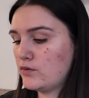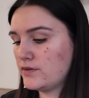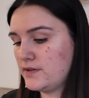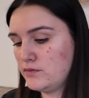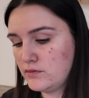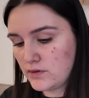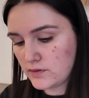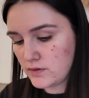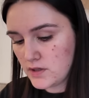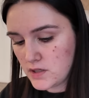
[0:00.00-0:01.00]
on continue
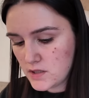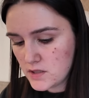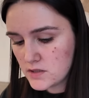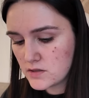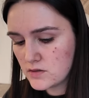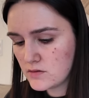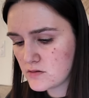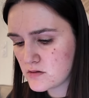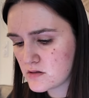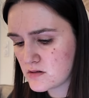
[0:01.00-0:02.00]
notre liste de
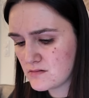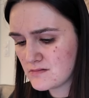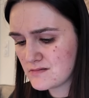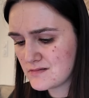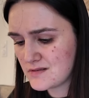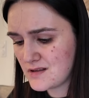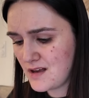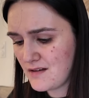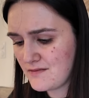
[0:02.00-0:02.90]
choses à